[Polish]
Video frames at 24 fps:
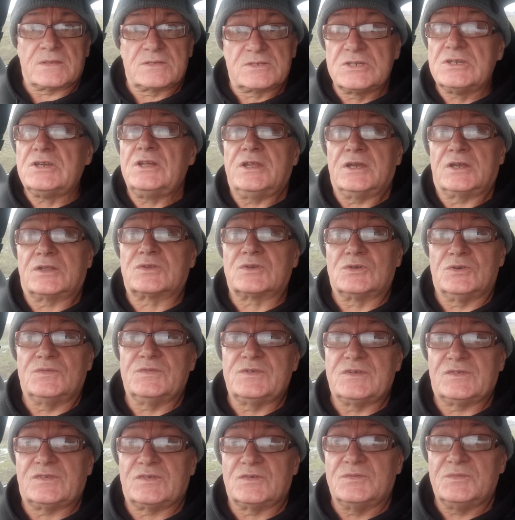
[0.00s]
czy
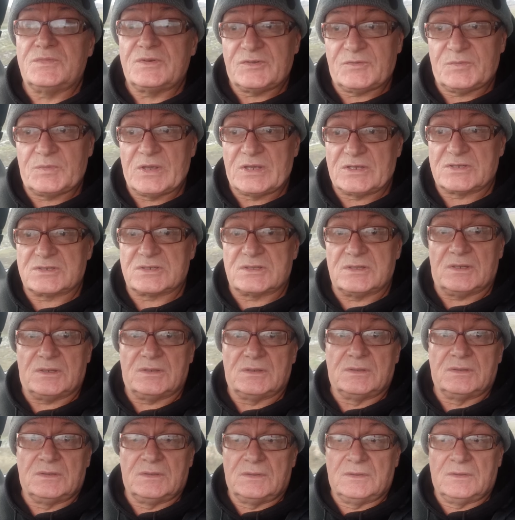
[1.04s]
elektrownie są
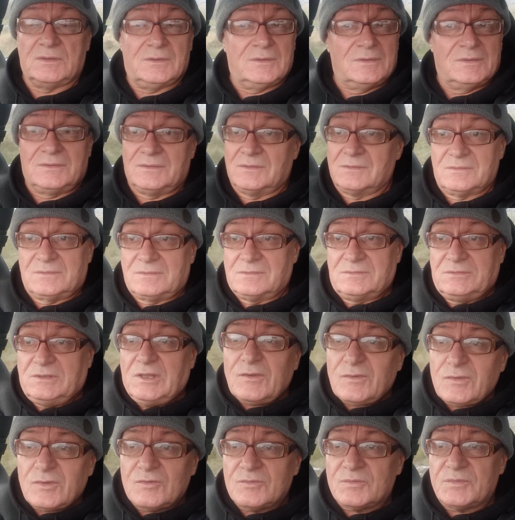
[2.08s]
bezpieczne?
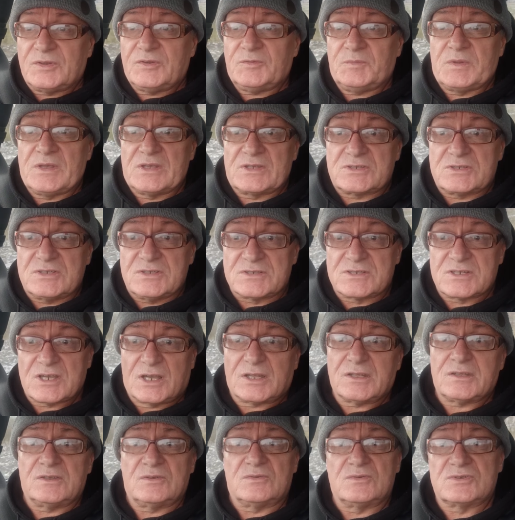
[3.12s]
Nie są bezpieczne.
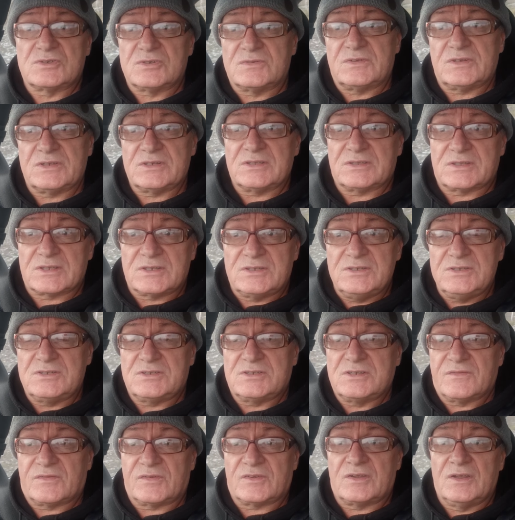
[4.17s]
Żadne urządzenie
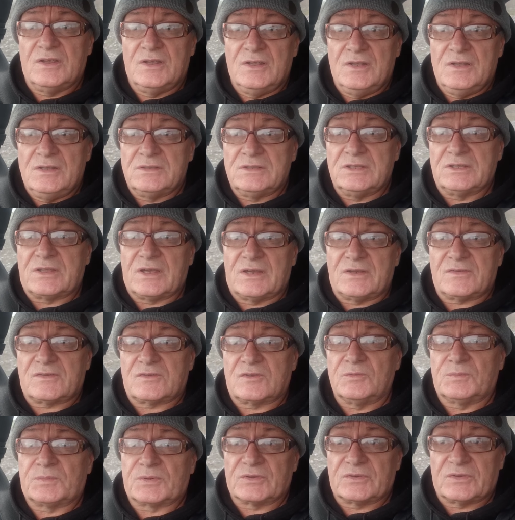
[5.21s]
techniczne nie daje
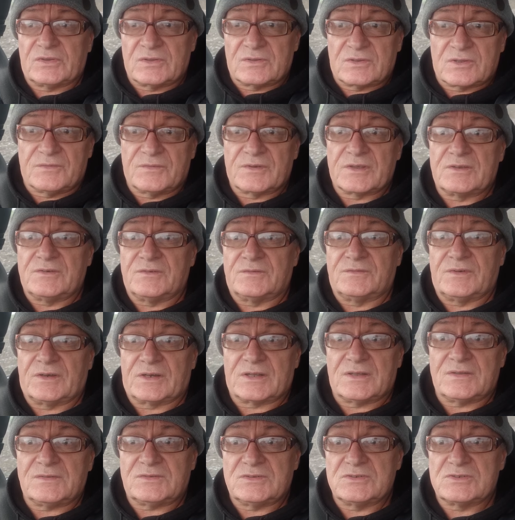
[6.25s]
stuprocentowej
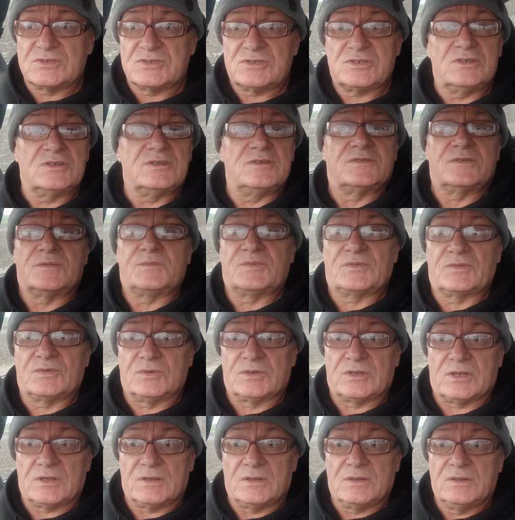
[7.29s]
gwarancji, że się nie
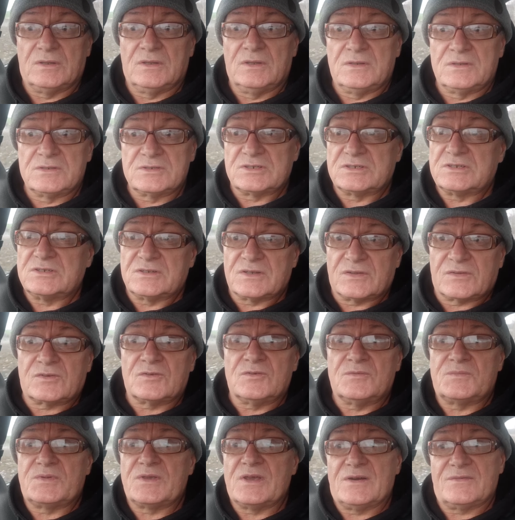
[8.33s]
zepsuje, że nie
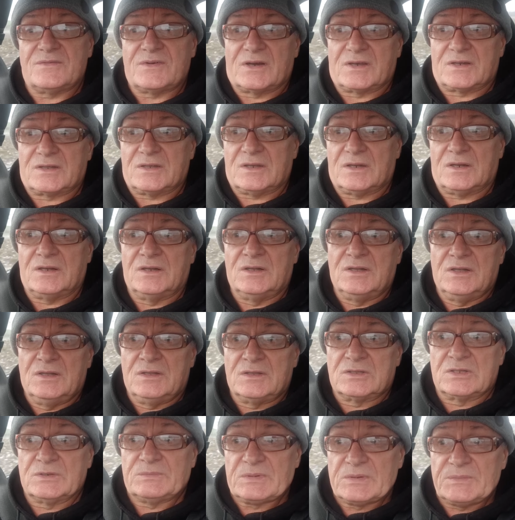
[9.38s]
nastąpi awaria.
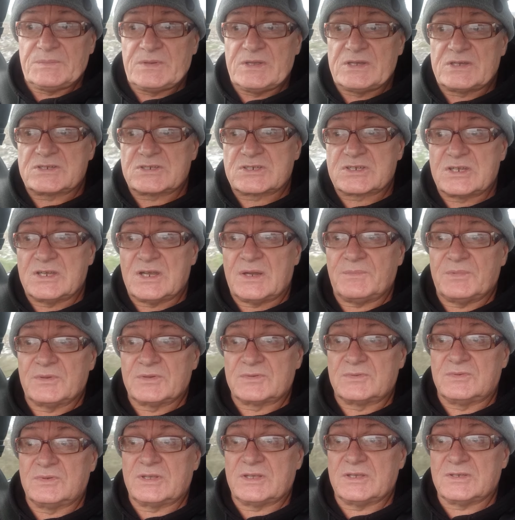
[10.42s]
To po pierwsze, a po
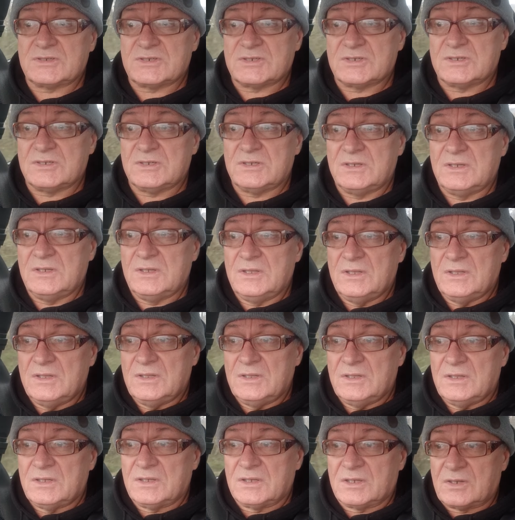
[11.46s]
drugie, czy y,
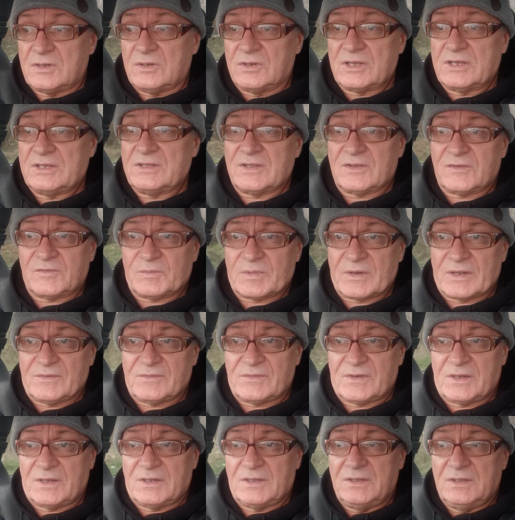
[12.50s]
kolejna
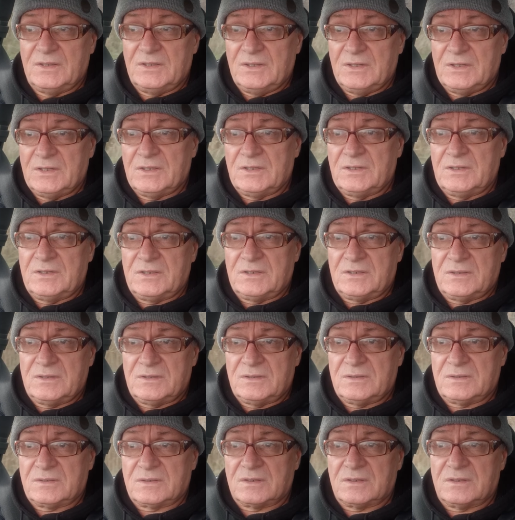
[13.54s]
sprawa, y,
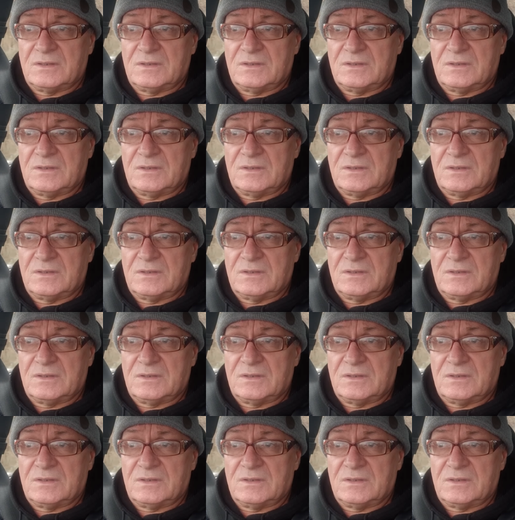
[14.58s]
y,